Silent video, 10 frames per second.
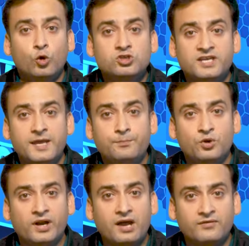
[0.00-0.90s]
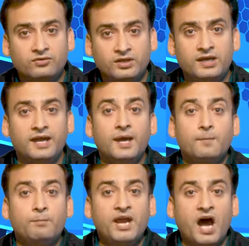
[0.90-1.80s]
उसकी पुनरावृत्ति
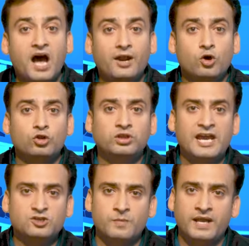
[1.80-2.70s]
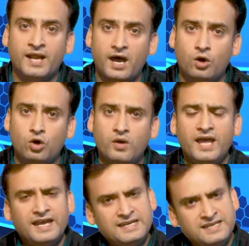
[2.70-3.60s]
बिहार और देश में ना हो
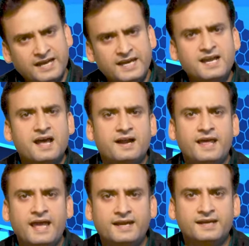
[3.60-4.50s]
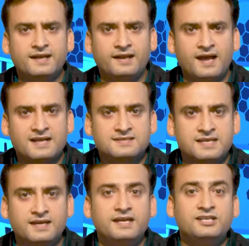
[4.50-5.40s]
यही कारण है कि गिरिराज
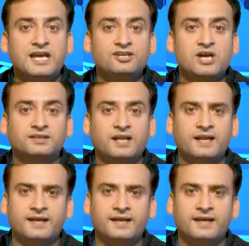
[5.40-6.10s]
सिंह ये यात्रा